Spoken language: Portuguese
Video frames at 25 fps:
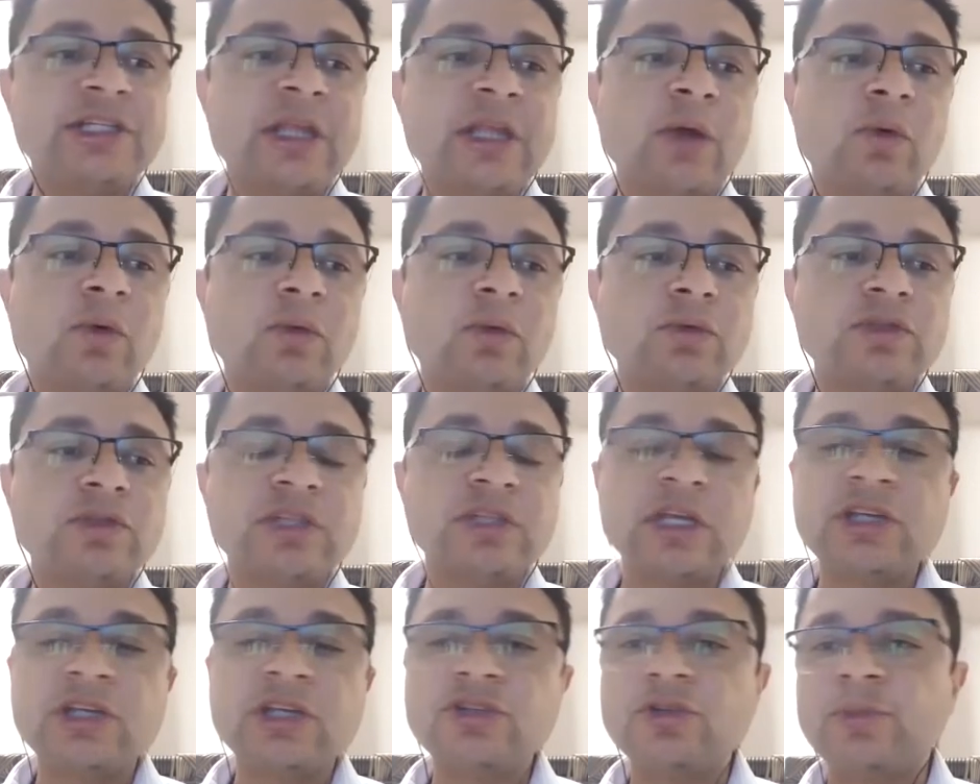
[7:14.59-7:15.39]
Tem alguns
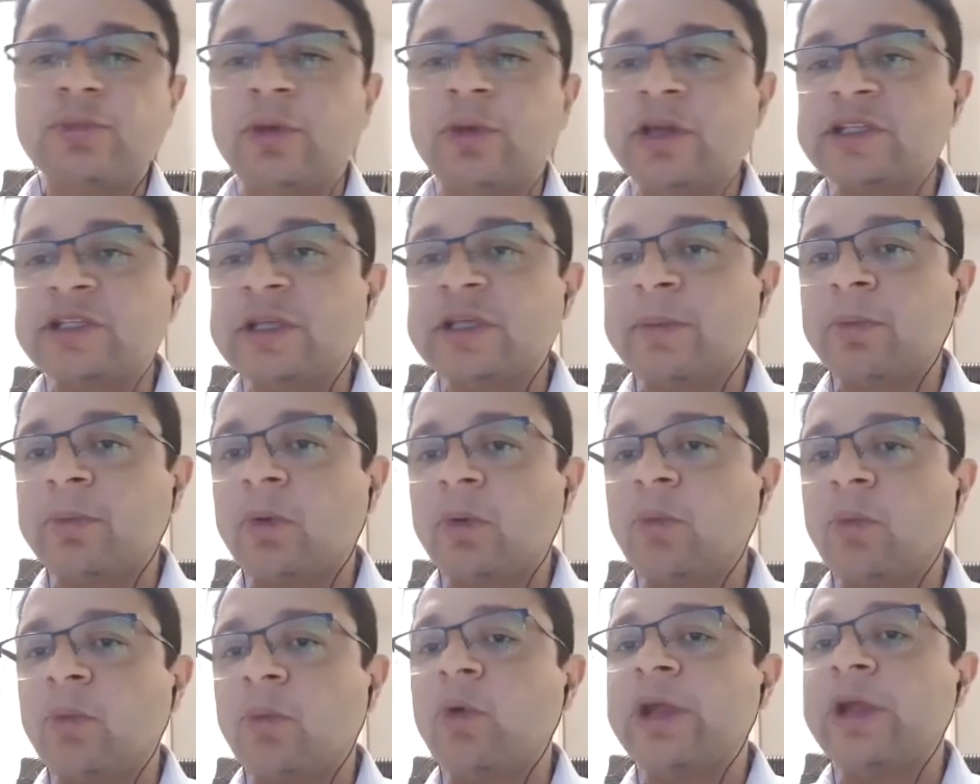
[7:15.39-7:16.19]
eixos, por exemplo,
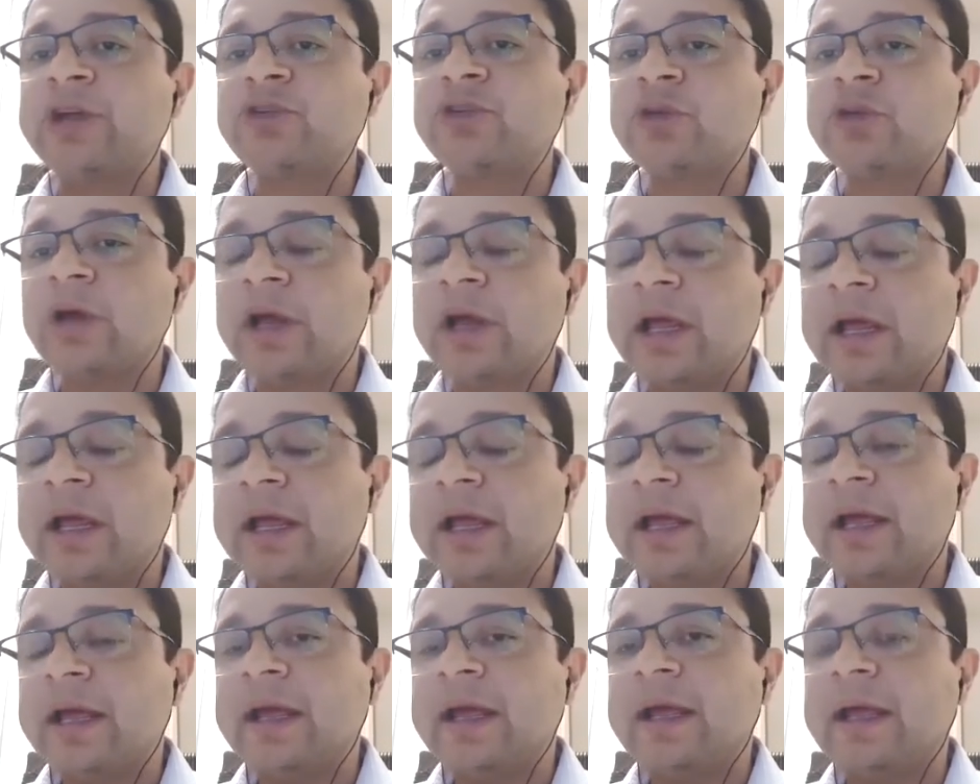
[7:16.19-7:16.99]
como o eixo
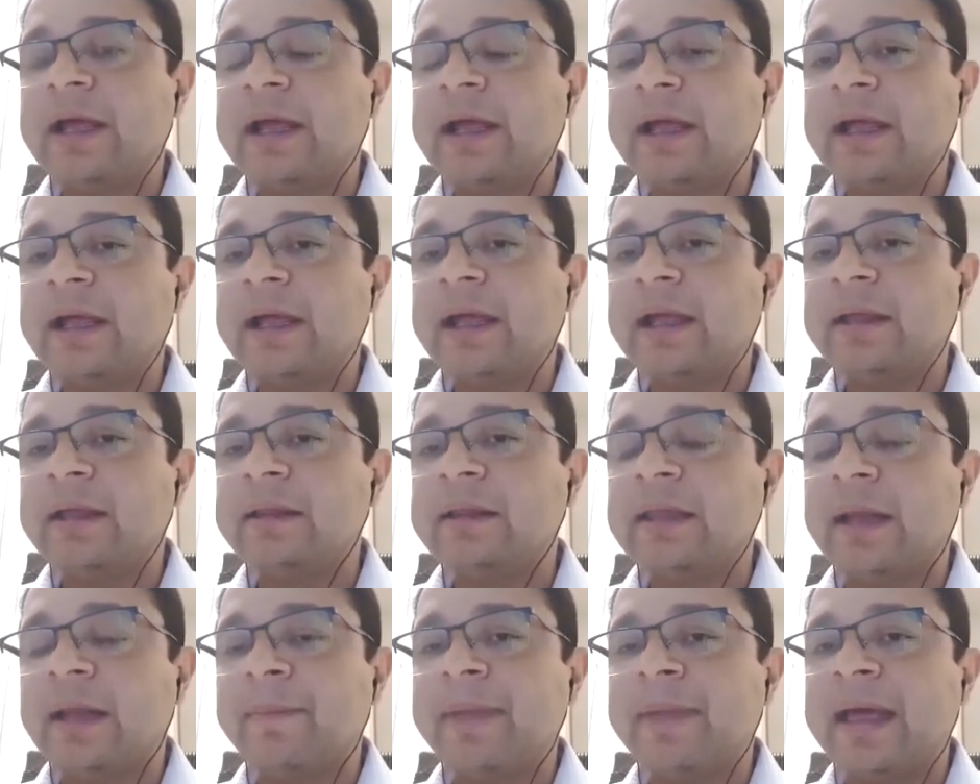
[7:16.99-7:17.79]
é,
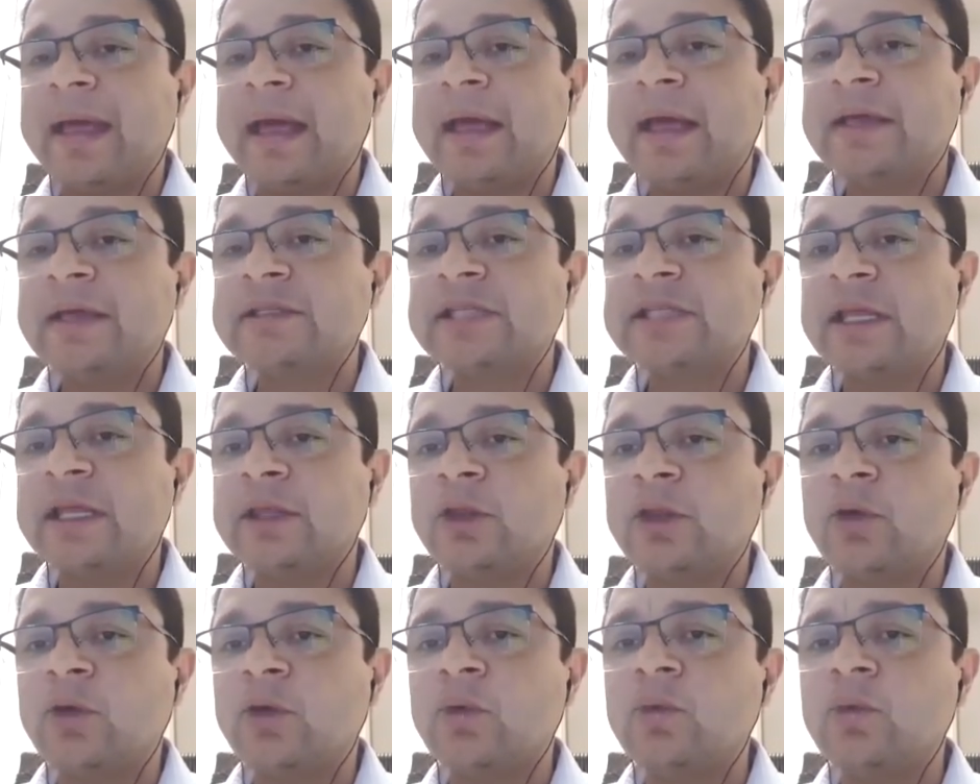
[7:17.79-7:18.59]
da
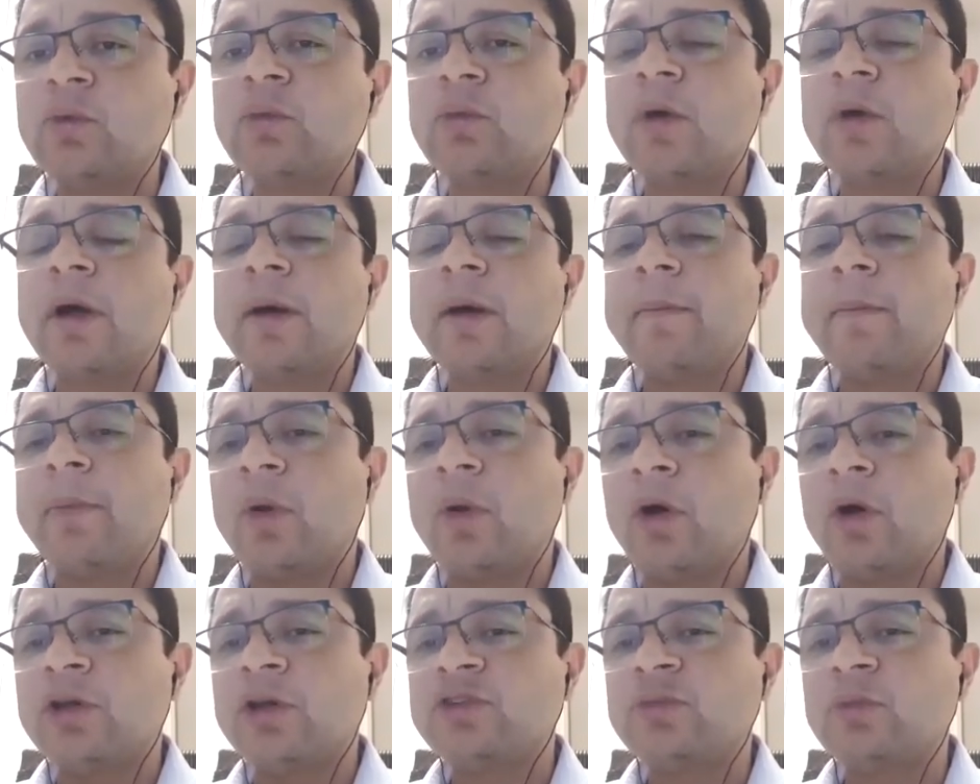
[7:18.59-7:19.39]
BR-101
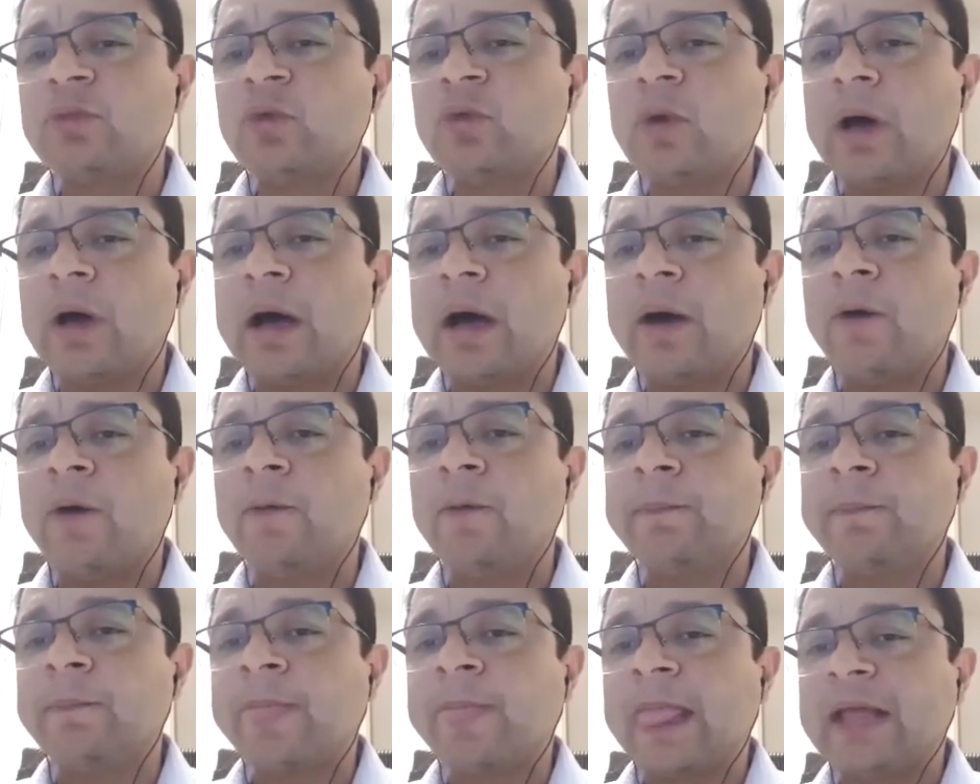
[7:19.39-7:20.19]
próximo ao
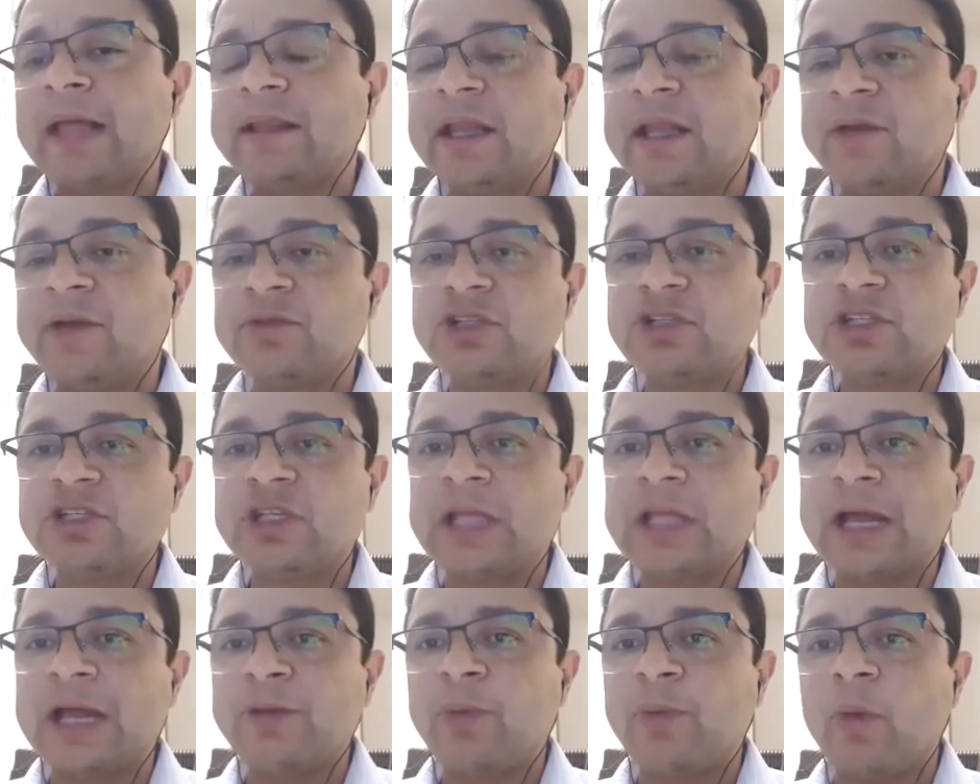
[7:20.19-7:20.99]
Trevo de
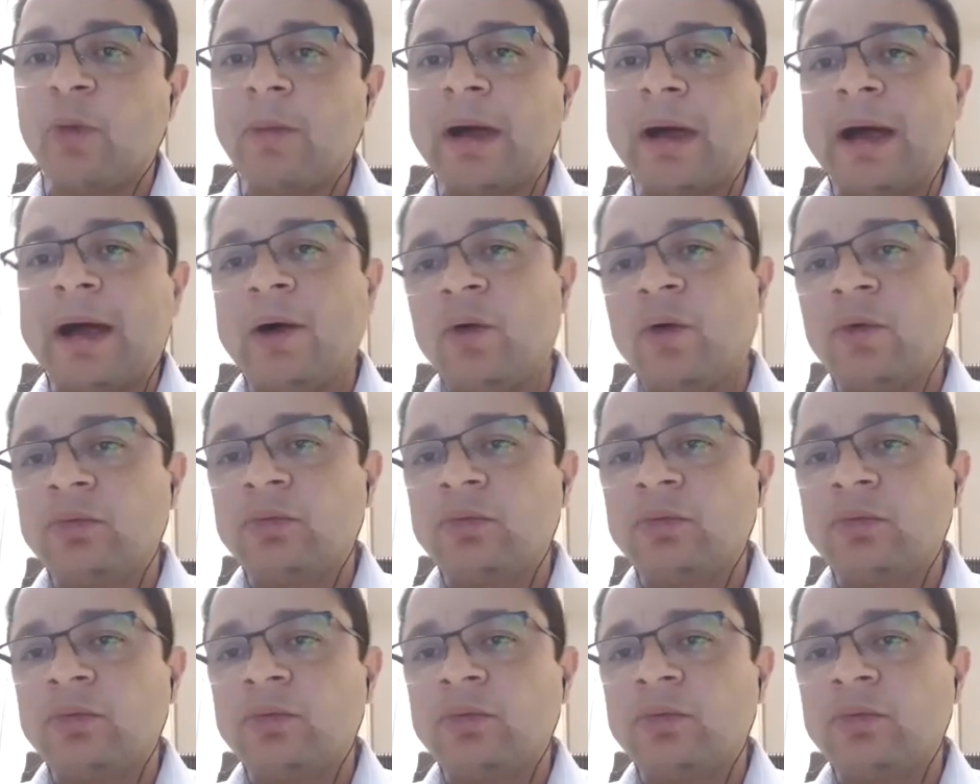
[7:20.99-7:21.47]
Cidade Pomar,